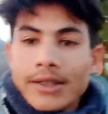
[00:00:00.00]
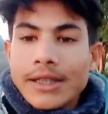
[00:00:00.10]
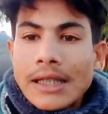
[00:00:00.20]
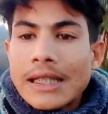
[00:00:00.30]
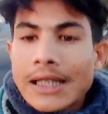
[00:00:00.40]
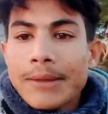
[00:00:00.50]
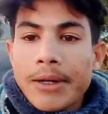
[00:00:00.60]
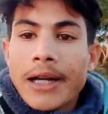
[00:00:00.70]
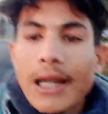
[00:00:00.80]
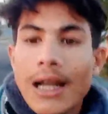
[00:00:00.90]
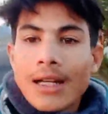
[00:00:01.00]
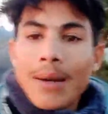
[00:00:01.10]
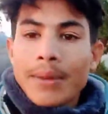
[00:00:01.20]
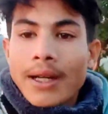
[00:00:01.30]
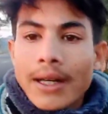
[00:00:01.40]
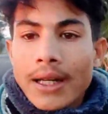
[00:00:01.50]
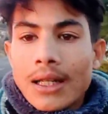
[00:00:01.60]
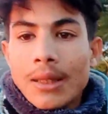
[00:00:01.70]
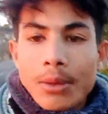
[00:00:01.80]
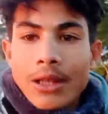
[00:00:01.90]
जितना से कि आप अकेला काम करने के
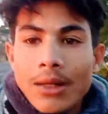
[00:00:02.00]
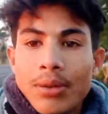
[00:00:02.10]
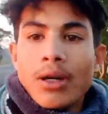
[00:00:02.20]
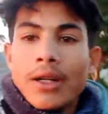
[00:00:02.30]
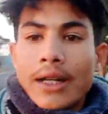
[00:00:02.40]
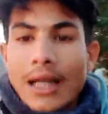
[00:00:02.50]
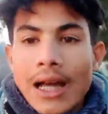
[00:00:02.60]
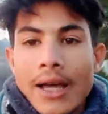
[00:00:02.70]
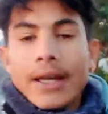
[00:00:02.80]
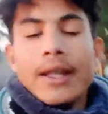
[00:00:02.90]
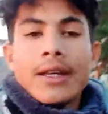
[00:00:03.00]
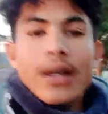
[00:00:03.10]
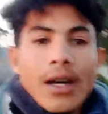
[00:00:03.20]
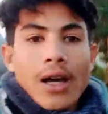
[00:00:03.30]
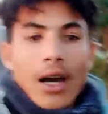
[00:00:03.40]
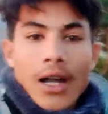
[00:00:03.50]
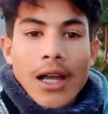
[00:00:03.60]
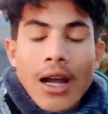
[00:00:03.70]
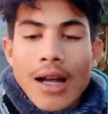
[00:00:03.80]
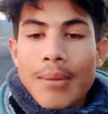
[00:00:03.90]
लिए मतलब निकल आए यानी कि
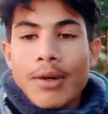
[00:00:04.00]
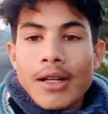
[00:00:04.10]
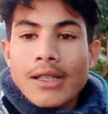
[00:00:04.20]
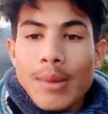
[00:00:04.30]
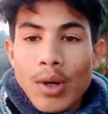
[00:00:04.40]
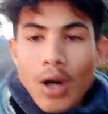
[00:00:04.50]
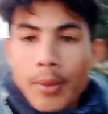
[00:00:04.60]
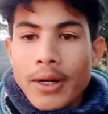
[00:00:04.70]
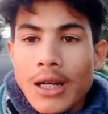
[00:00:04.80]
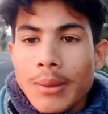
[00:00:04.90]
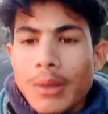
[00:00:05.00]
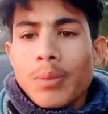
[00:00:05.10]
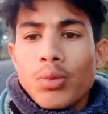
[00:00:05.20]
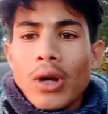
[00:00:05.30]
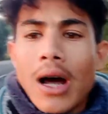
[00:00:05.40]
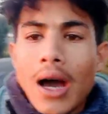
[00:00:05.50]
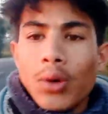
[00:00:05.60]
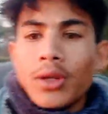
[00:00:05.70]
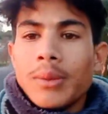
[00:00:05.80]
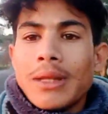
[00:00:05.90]
अकेला काम करने से आपका कॉन्फिडेंस लेवल पूरा हाई
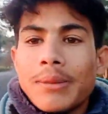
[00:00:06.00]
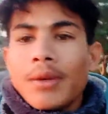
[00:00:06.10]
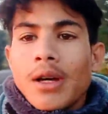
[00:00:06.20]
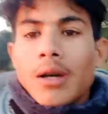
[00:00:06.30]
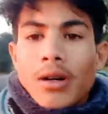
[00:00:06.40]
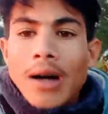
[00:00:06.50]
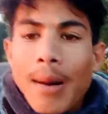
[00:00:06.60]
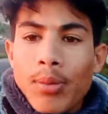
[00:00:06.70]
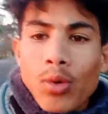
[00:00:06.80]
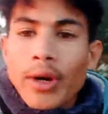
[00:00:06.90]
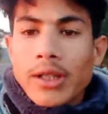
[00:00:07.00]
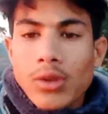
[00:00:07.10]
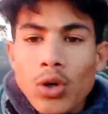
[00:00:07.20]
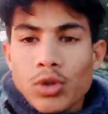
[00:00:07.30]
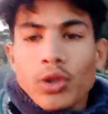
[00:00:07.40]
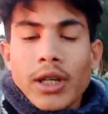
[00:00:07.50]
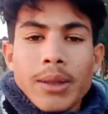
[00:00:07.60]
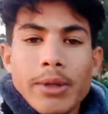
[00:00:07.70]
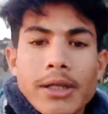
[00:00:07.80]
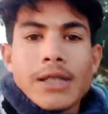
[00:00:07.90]
होता है मतलब आपको एक सोच होती है
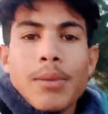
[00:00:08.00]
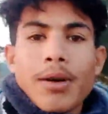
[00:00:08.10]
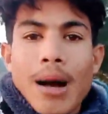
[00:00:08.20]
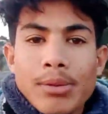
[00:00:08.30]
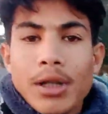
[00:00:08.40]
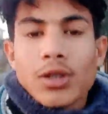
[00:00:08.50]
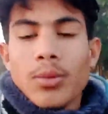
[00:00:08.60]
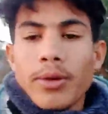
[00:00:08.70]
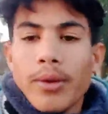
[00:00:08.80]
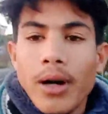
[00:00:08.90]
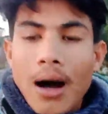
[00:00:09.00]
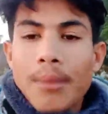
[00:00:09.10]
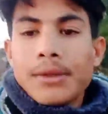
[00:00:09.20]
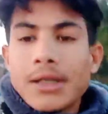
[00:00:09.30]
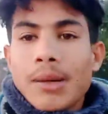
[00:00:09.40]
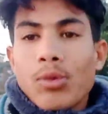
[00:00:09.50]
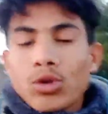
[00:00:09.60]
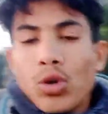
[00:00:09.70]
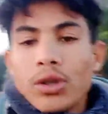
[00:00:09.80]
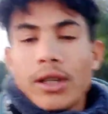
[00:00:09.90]
कि मैं सब काम सकता तो हूँ मैं हाँ हमसे सब
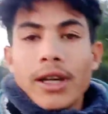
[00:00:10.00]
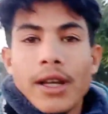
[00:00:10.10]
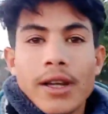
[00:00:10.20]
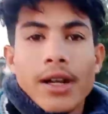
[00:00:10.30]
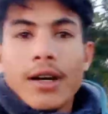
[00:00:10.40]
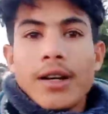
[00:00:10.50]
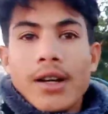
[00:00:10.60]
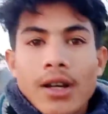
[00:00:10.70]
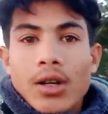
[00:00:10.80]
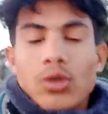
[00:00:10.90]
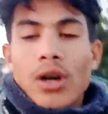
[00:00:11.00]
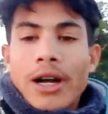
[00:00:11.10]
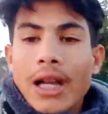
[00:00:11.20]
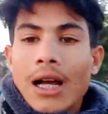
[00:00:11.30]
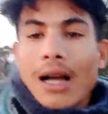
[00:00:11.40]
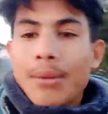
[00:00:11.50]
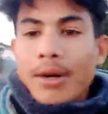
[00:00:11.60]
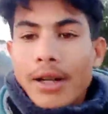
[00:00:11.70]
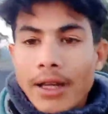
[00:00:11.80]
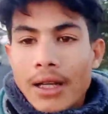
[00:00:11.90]
कुछ होता है यानी कि ना तो अकेला काम
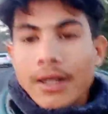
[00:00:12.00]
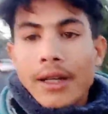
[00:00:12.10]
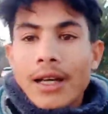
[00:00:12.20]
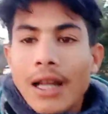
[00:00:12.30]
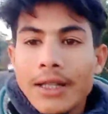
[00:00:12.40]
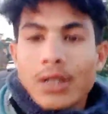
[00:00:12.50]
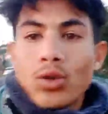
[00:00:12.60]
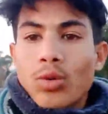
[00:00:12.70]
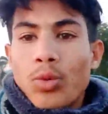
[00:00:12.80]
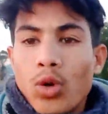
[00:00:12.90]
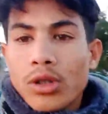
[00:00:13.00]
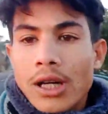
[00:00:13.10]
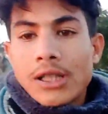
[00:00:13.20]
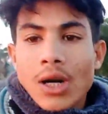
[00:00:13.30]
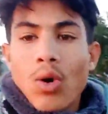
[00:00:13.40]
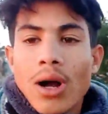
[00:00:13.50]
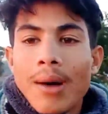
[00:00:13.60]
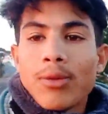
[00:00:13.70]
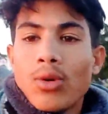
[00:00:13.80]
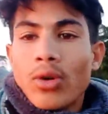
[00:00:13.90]
करने के लिए निकल आइए तो बहुत अच्छा होगा
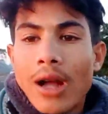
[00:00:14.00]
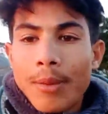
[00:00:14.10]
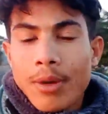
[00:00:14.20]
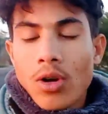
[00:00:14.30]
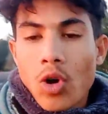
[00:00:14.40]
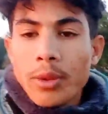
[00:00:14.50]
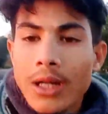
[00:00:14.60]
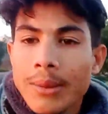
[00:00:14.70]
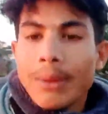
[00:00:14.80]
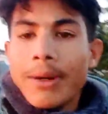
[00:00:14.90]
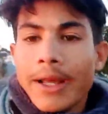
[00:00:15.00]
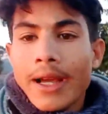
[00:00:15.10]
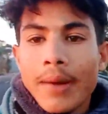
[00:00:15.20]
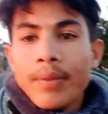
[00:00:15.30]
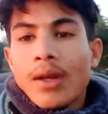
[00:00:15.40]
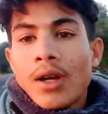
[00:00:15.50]
आपको और आपका कॉन्फिडेंस लेवल बढ़ेगा